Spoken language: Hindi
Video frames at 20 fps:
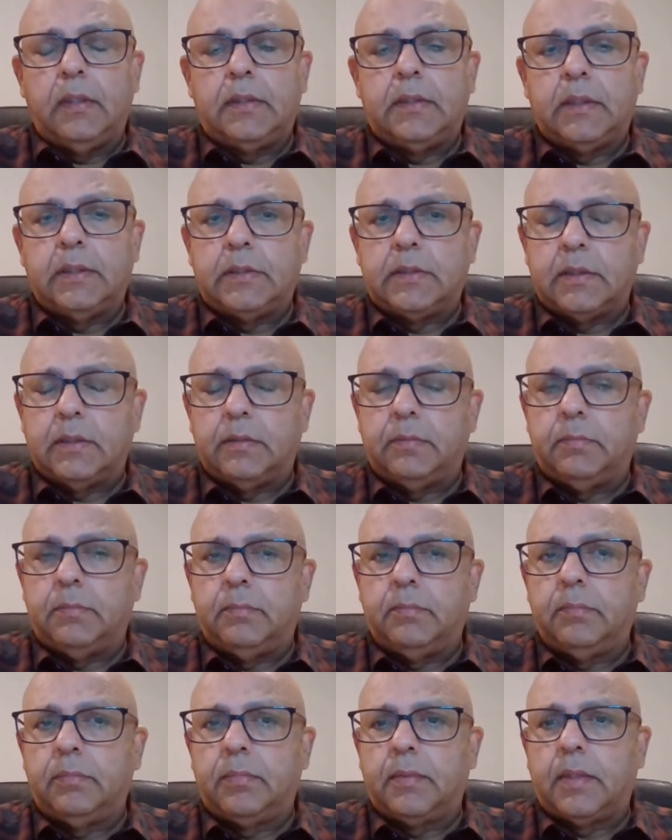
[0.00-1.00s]
सिस्टम
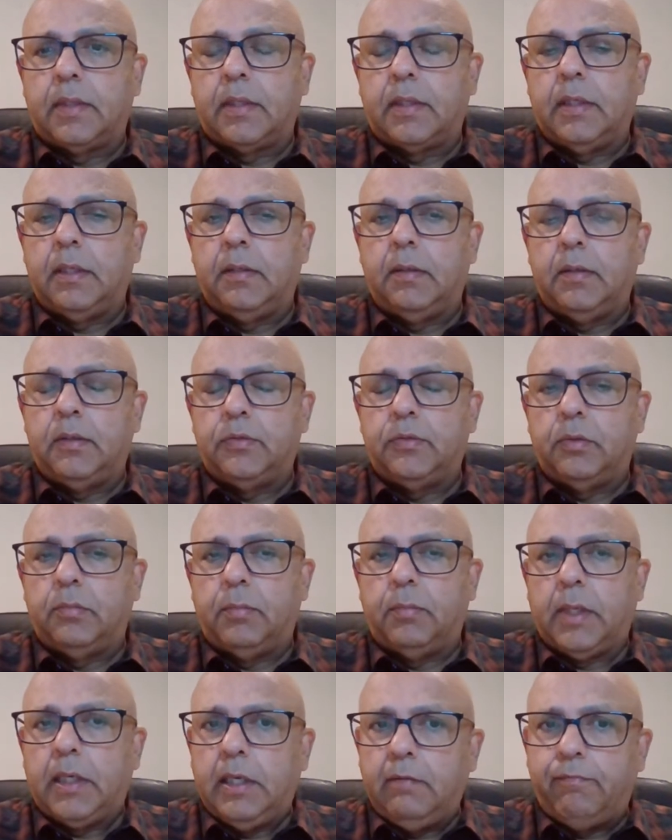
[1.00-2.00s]
की जो
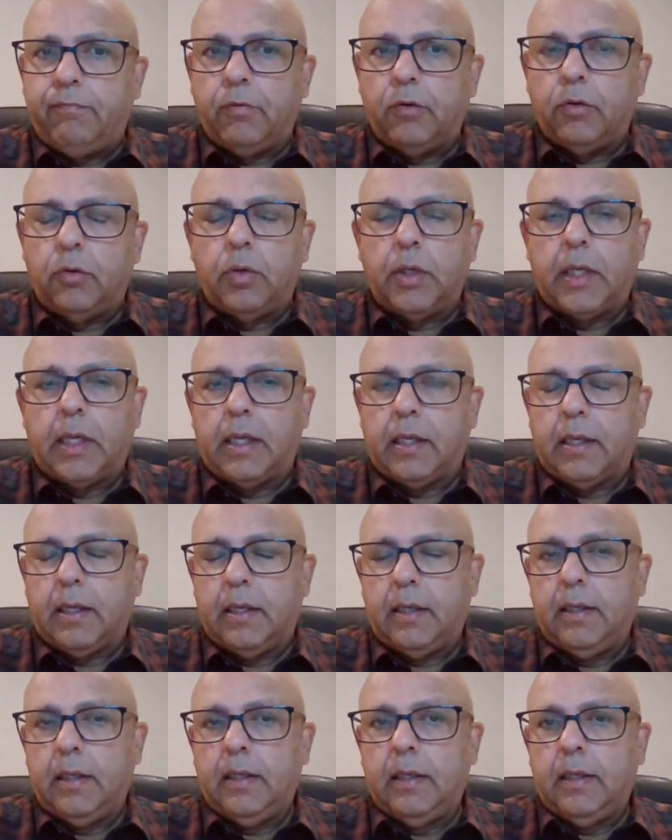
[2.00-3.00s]
मनी फ्लो है
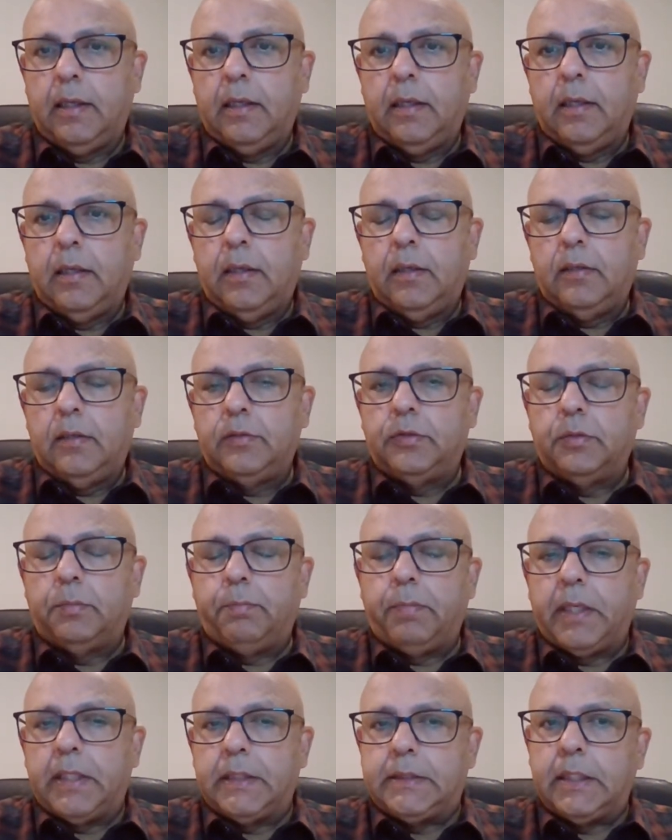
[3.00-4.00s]
जो
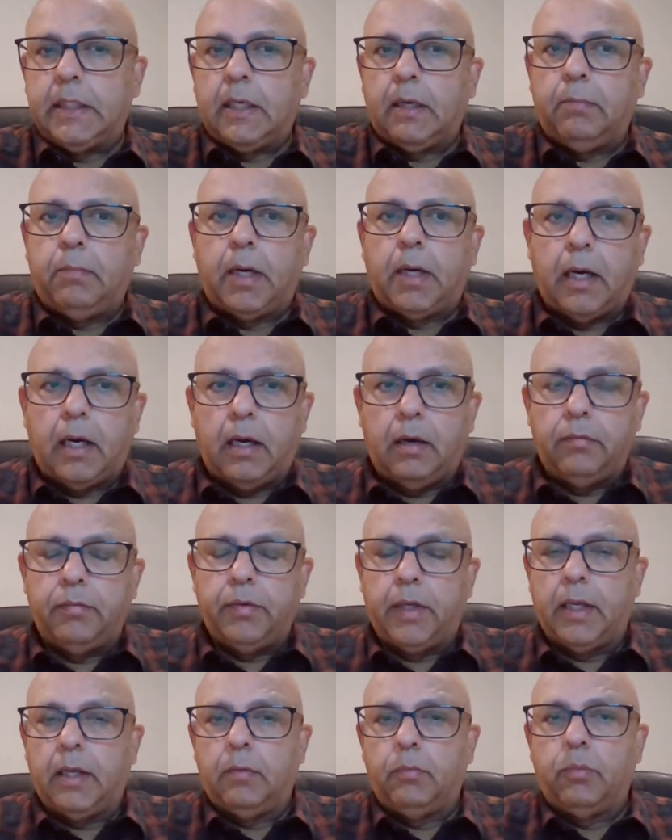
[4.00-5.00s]
पैसे का बहाव
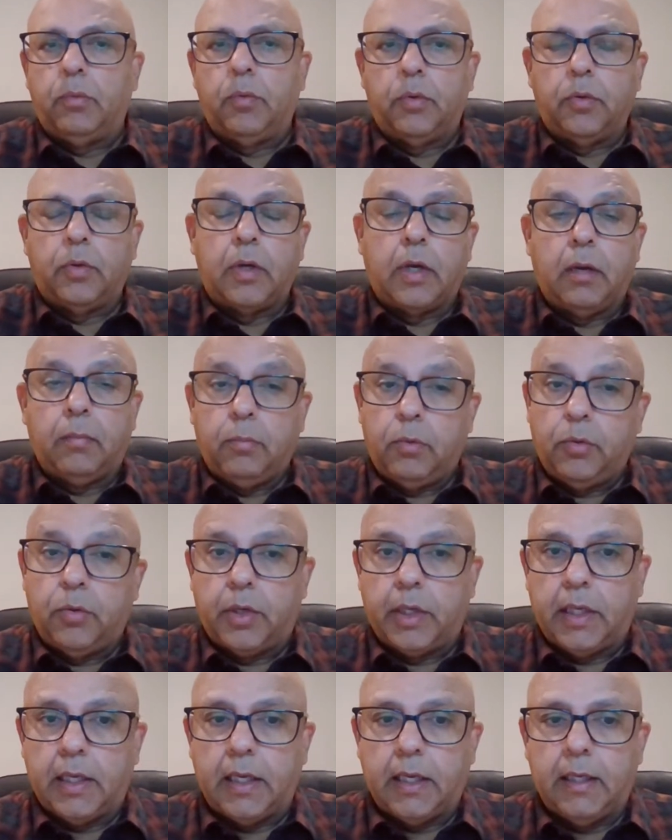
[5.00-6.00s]
है वो कम हो
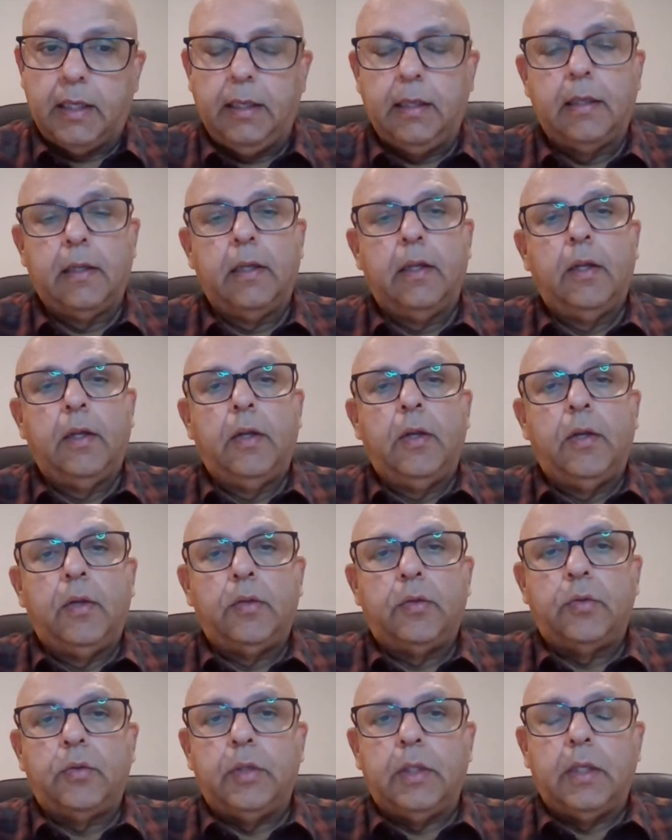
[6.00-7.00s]
गया है
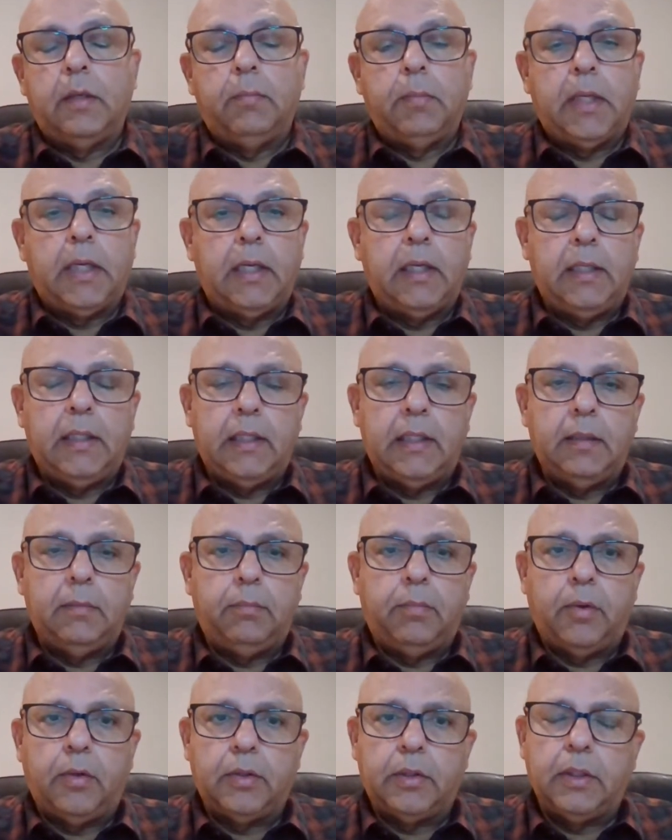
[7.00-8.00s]
तो ये मेरे लिए
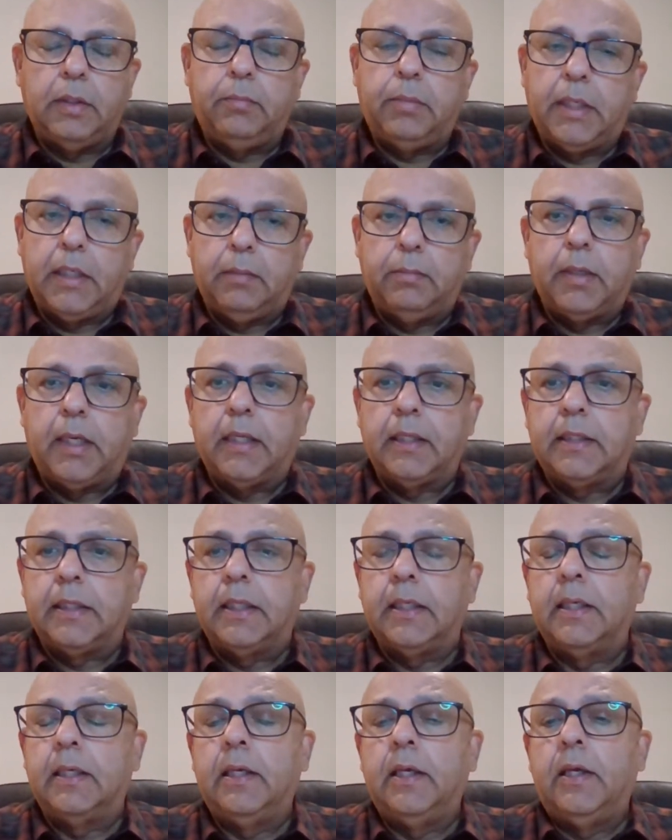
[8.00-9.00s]
बहुत ही बड़ी बात
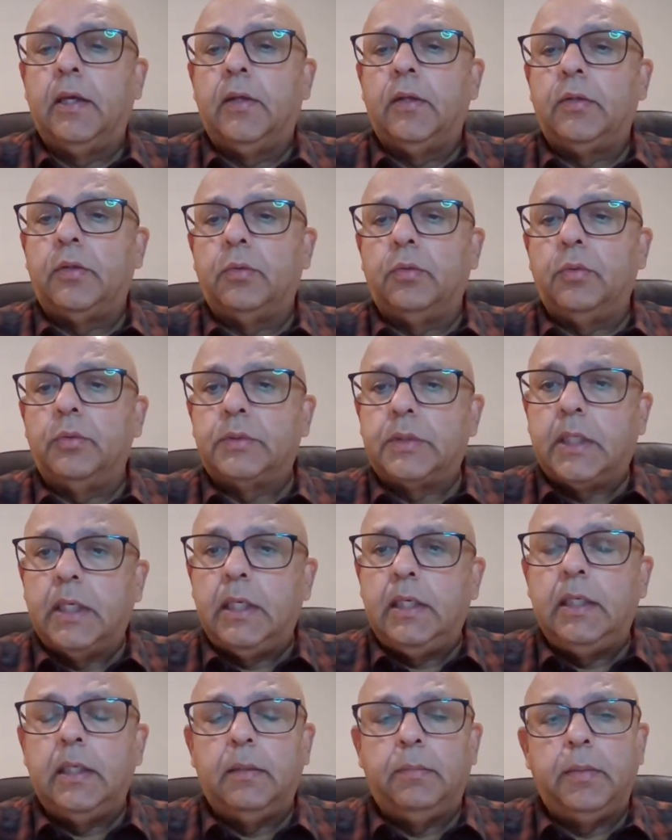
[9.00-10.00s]
है तो उसके
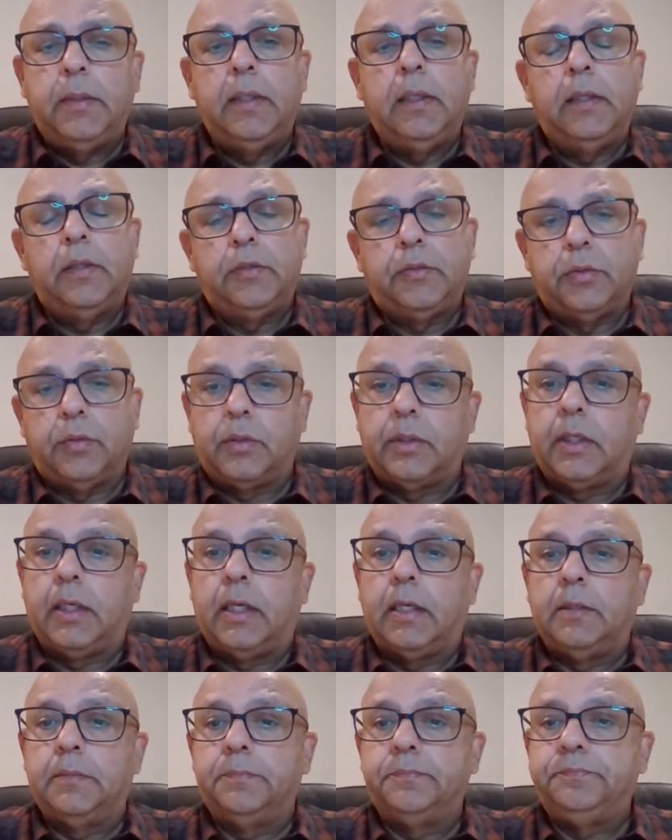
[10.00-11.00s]
लिए भी
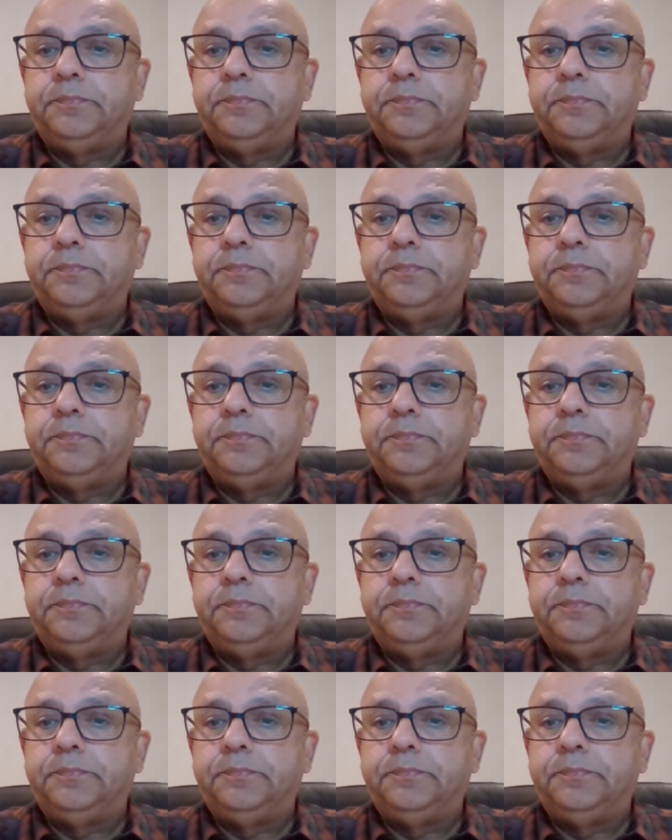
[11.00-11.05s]
शुक्रिया